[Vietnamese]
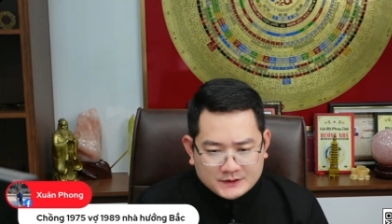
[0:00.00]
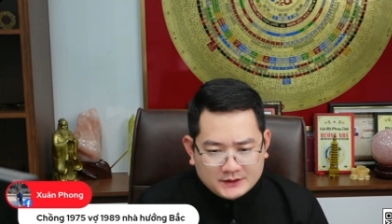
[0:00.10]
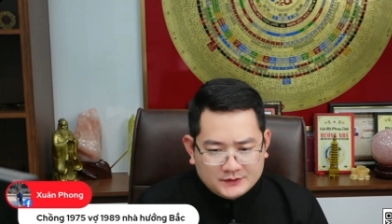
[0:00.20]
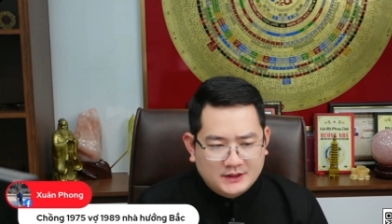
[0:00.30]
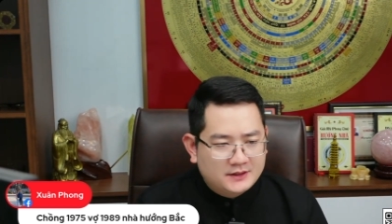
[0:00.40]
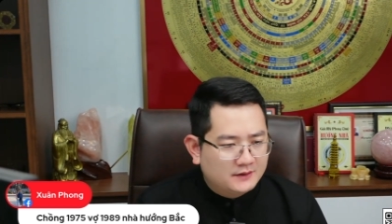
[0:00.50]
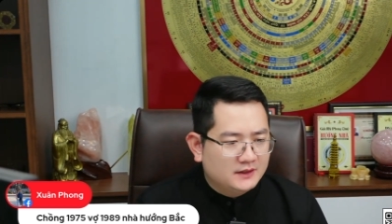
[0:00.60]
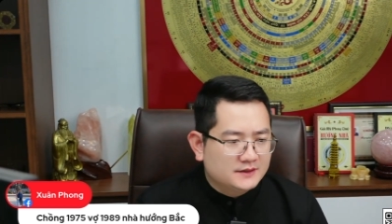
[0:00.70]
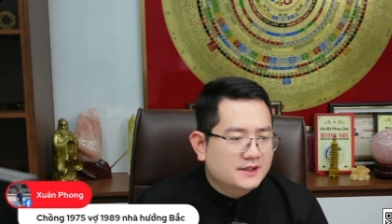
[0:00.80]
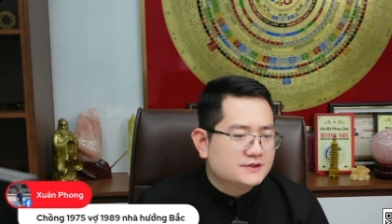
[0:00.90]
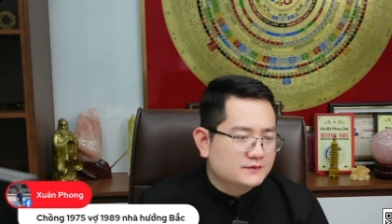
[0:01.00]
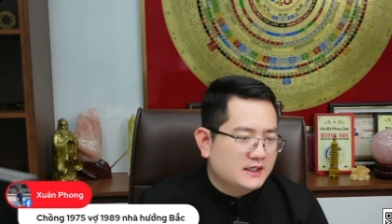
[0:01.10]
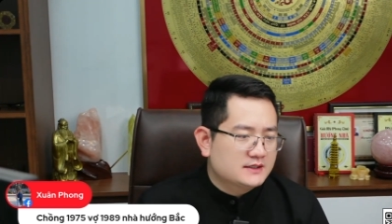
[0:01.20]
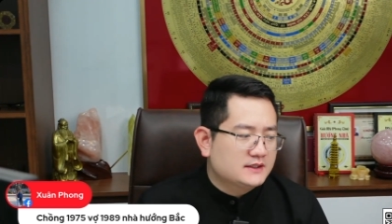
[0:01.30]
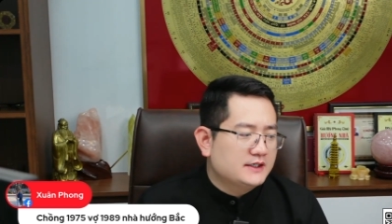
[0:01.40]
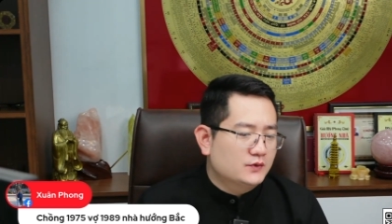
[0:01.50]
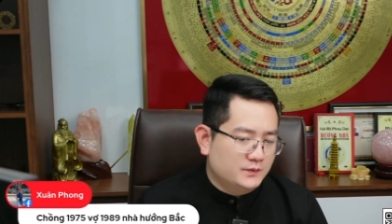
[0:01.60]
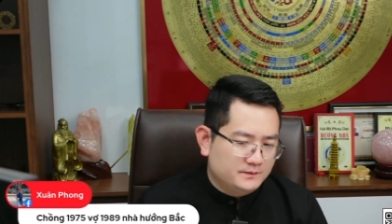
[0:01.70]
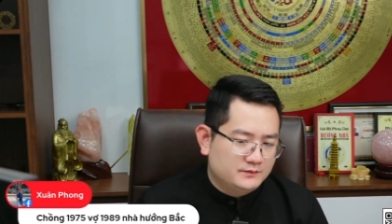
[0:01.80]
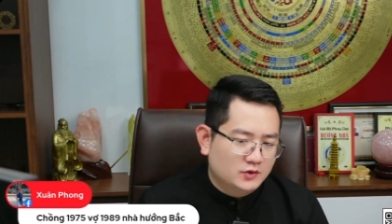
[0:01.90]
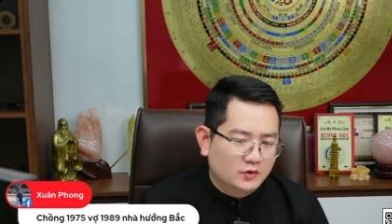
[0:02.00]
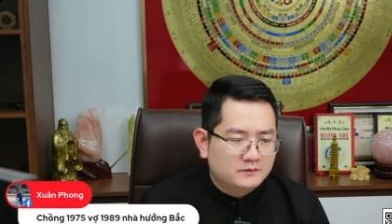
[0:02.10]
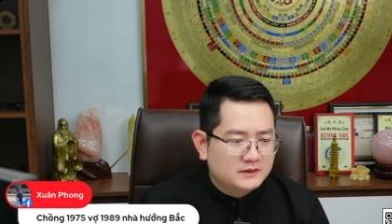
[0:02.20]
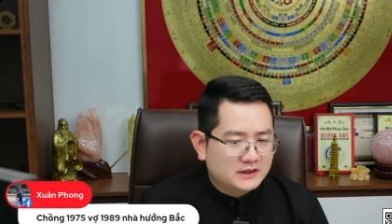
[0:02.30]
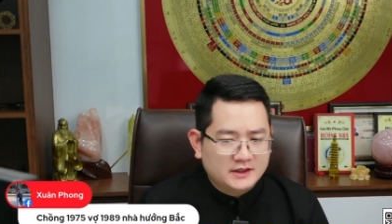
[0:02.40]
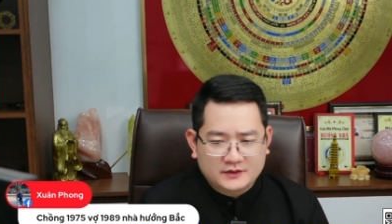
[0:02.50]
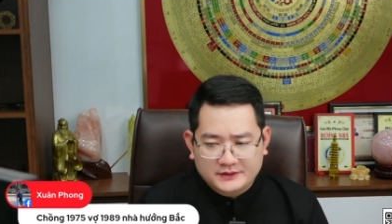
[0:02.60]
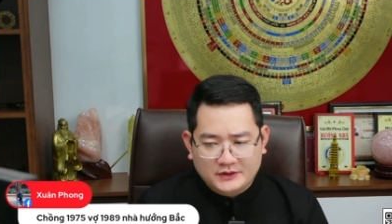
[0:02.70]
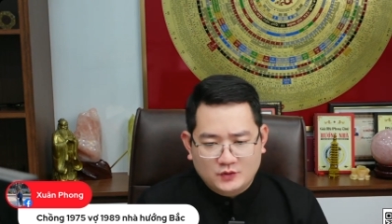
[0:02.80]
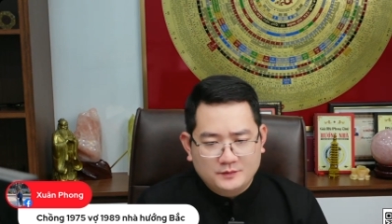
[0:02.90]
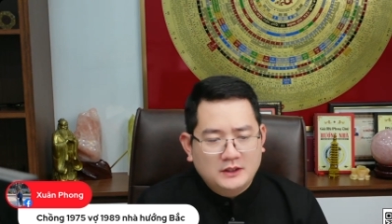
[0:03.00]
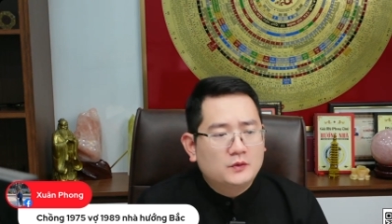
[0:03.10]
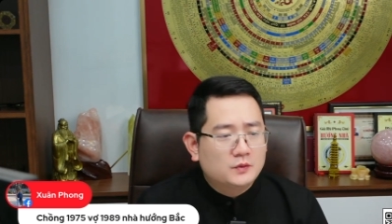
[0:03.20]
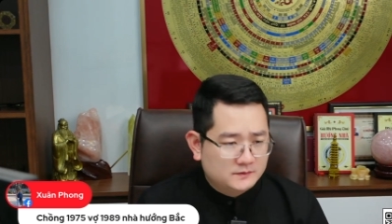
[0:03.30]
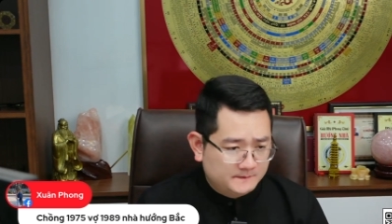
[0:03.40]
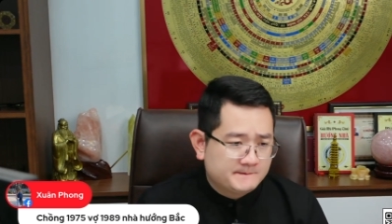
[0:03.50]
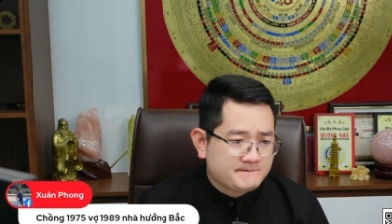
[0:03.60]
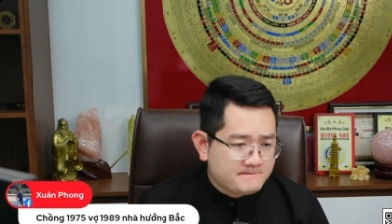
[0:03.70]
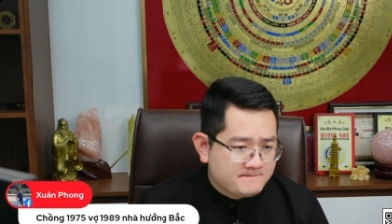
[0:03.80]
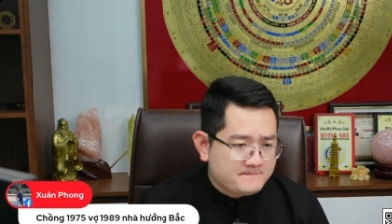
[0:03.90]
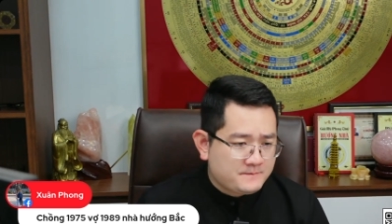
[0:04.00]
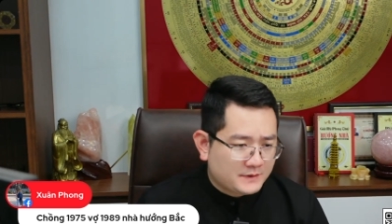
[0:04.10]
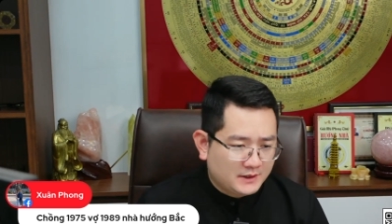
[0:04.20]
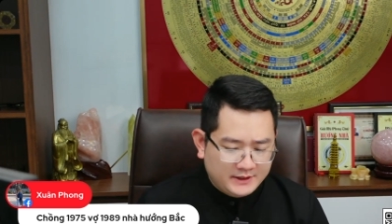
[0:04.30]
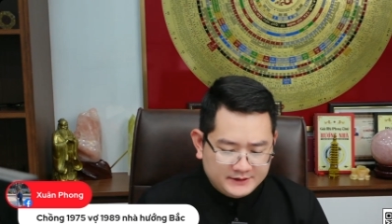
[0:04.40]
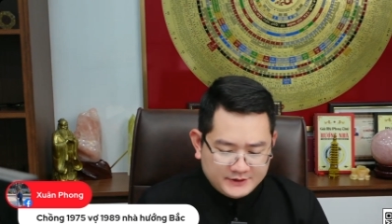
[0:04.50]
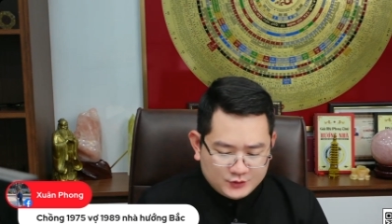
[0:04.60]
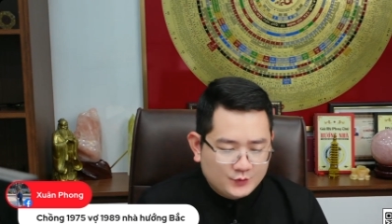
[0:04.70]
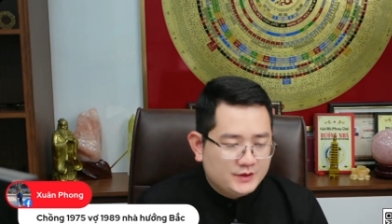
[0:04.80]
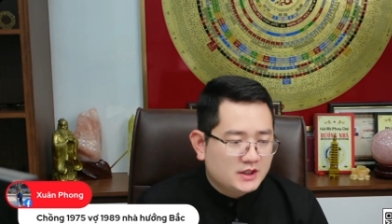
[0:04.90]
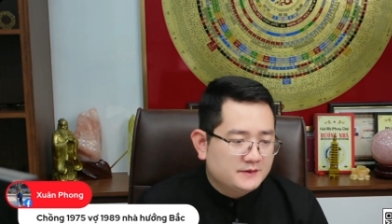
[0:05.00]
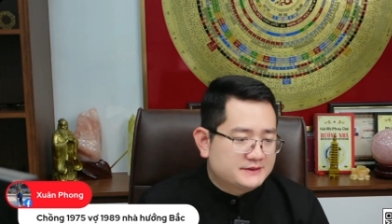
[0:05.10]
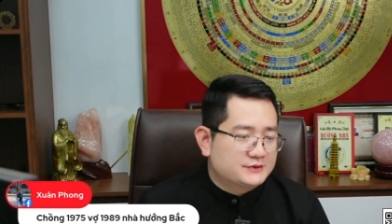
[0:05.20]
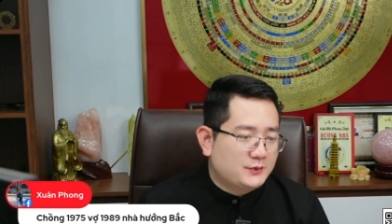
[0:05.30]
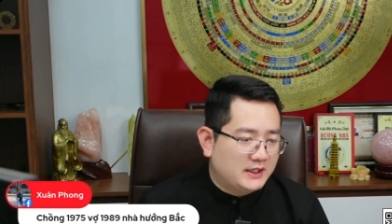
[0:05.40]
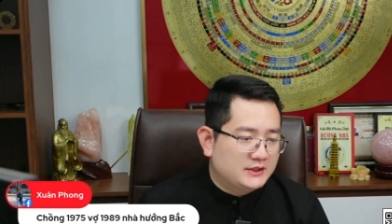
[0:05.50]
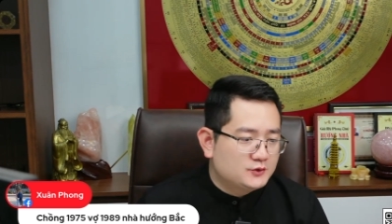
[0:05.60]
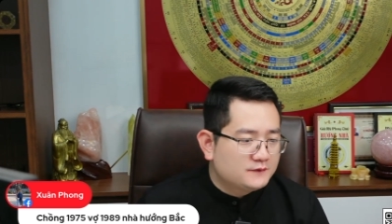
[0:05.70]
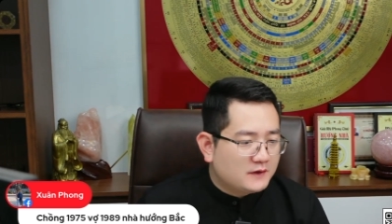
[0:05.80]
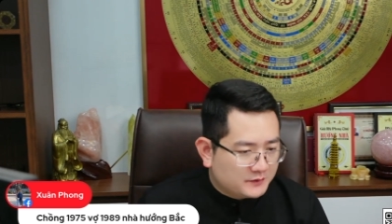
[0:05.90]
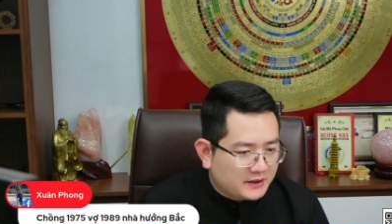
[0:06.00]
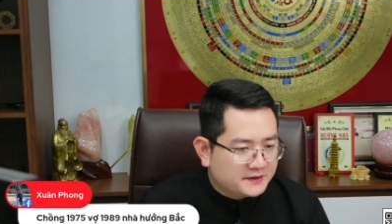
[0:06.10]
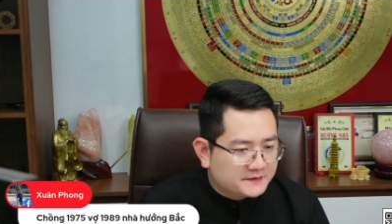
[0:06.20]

có thể nói là người trong nhà rất hay ốm là đây có thể ốm lâu ở đây nên chú ý hơn vào sức khỏe Xuân Phong nhé